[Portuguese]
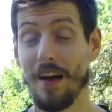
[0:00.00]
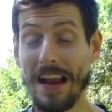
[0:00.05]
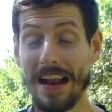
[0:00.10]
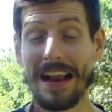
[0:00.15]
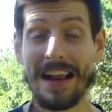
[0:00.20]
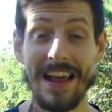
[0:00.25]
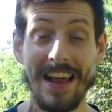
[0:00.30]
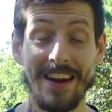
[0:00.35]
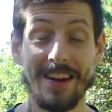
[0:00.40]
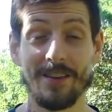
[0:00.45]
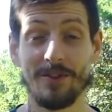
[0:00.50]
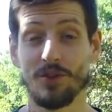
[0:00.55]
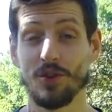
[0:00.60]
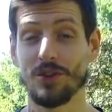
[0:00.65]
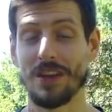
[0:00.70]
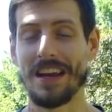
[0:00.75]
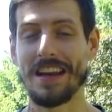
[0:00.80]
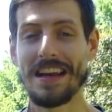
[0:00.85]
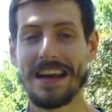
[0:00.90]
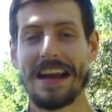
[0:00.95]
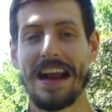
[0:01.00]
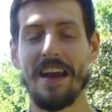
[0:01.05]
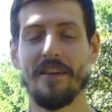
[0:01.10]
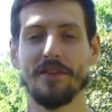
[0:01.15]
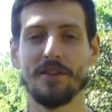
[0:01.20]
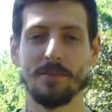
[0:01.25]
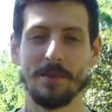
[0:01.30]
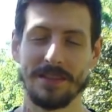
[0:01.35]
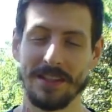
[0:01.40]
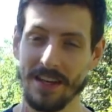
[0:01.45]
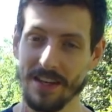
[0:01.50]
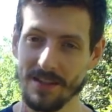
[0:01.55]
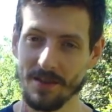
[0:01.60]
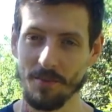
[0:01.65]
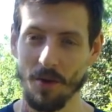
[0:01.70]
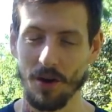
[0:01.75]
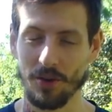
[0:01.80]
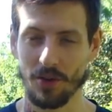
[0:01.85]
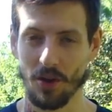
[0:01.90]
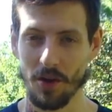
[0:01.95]
galera, eu sou Tainé Greff, especialista em
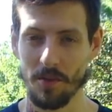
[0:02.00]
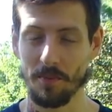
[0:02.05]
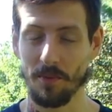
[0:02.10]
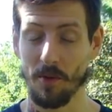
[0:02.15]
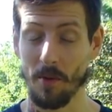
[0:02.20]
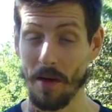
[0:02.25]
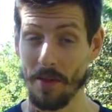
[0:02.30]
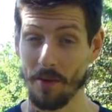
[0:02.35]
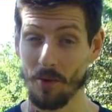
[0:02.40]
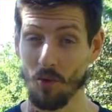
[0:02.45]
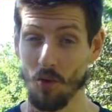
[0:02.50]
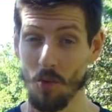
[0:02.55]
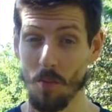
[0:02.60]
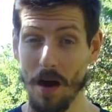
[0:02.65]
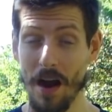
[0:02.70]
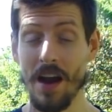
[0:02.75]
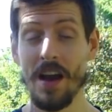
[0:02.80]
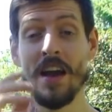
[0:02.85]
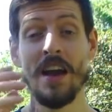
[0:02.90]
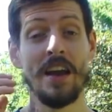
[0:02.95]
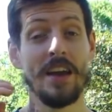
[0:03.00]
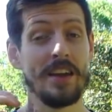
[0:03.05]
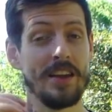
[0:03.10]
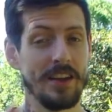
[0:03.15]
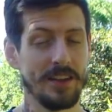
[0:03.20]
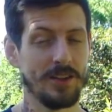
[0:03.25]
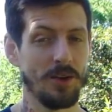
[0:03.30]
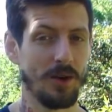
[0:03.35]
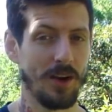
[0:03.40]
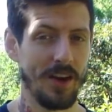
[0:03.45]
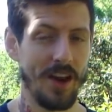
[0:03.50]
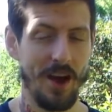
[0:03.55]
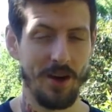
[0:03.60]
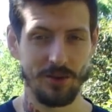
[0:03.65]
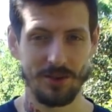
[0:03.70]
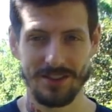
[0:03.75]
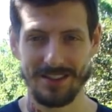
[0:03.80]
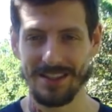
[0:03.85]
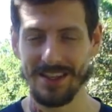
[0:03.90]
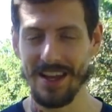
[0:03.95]
boxe olímpico formado em Cuba e esse é o canal
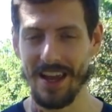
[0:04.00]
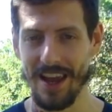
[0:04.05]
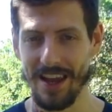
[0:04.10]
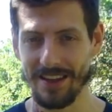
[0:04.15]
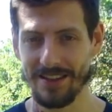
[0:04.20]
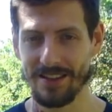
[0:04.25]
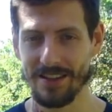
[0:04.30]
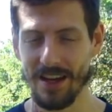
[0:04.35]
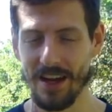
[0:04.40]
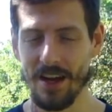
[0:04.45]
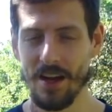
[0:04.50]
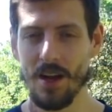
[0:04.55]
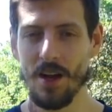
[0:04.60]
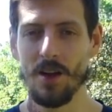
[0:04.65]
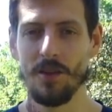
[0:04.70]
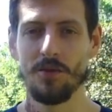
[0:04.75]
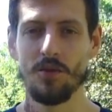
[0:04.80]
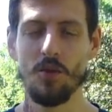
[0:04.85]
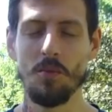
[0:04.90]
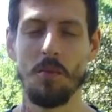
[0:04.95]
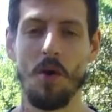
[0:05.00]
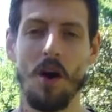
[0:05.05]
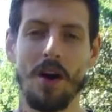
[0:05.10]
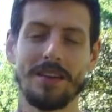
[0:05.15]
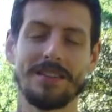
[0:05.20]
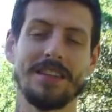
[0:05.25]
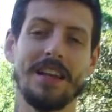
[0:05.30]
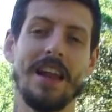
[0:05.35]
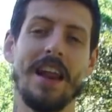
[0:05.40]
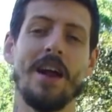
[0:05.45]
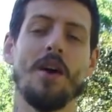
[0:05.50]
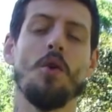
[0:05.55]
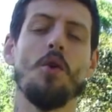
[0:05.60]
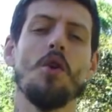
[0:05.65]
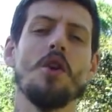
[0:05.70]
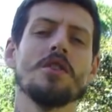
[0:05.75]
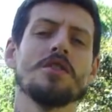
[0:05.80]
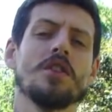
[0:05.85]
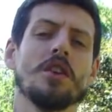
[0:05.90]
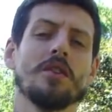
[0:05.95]
Ciência do Box. Galera,
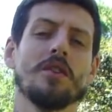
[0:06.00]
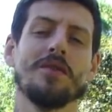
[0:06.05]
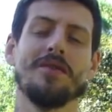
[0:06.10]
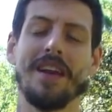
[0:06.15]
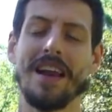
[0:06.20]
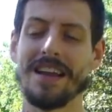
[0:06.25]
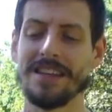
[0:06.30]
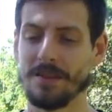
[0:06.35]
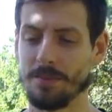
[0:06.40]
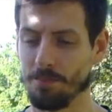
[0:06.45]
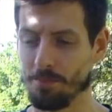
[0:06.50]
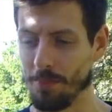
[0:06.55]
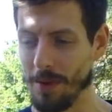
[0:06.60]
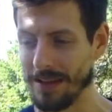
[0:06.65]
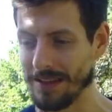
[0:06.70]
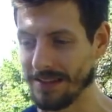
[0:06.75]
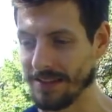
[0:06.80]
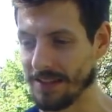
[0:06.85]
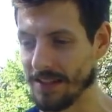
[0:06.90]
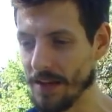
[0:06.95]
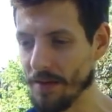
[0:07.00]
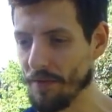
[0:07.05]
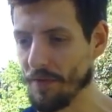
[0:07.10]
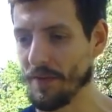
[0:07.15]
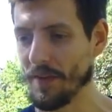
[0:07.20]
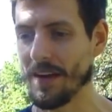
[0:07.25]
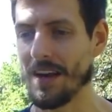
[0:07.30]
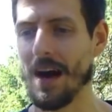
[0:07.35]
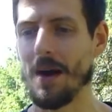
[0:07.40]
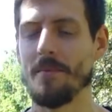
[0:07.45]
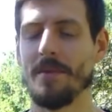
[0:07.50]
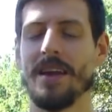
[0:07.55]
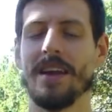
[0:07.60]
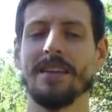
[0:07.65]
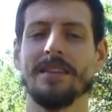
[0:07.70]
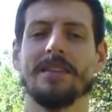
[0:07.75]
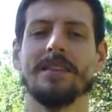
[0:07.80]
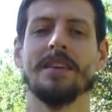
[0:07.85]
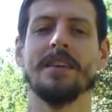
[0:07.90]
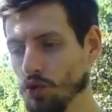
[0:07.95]
hoje nós vamos falar
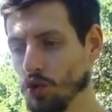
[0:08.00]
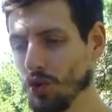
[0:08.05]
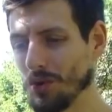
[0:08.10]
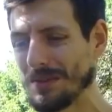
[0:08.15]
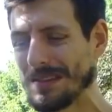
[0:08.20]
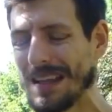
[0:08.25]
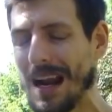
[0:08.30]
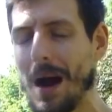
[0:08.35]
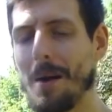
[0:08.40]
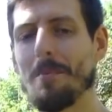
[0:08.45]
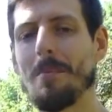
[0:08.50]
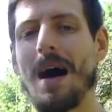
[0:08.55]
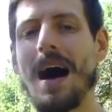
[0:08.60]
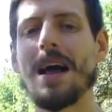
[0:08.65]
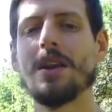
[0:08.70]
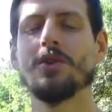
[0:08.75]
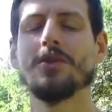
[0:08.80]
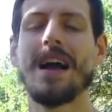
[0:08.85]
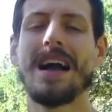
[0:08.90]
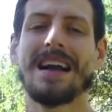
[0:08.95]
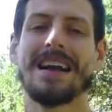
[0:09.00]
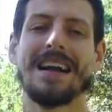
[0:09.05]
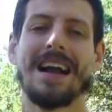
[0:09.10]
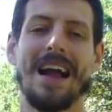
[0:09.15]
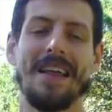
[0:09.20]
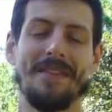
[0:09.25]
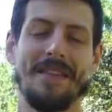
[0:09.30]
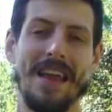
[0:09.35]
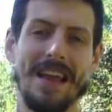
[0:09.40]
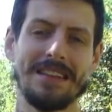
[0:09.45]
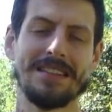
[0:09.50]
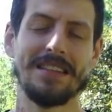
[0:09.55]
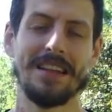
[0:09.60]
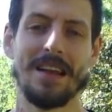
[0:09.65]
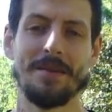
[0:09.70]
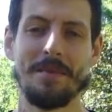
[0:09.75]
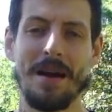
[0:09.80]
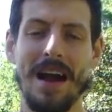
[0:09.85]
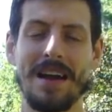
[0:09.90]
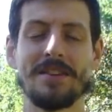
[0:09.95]
especificamente do trabalho da cadeia
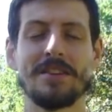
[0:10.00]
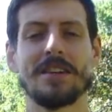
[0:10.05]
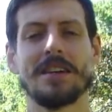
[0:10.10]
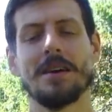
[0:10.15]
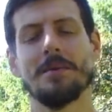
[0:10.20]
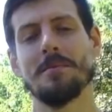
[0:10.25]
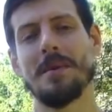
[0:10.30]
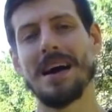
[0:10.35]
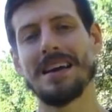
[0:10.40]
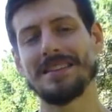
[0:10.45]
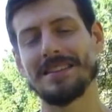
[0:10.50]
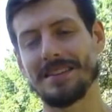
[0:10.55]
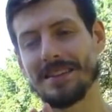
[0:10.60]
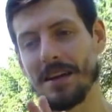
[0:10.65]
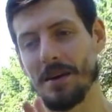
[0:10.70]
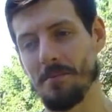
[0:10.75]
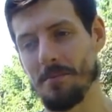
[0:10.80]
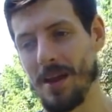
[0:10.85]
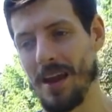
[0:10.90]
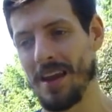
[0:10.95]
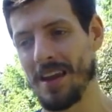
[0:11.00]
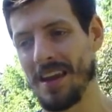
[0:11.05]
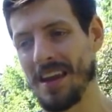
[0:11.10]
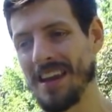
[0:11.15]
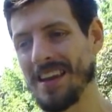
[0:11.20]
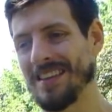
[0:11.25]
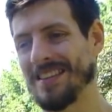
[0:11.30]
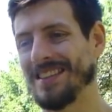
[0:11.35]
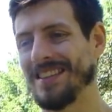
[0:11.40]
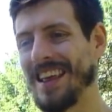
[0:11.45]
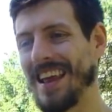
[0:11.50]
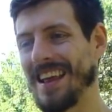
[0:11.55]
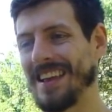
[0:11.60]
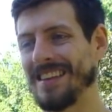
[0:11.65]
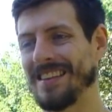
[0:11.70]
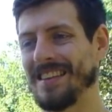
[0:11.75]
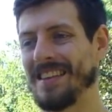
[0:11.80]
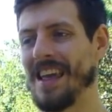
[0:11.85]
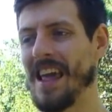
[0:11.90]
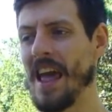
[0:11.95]
cinemática, mas também
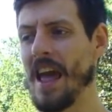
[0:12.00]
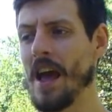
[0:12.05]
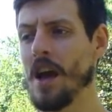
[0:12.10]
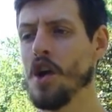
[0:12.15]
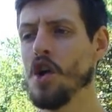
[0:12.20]
entender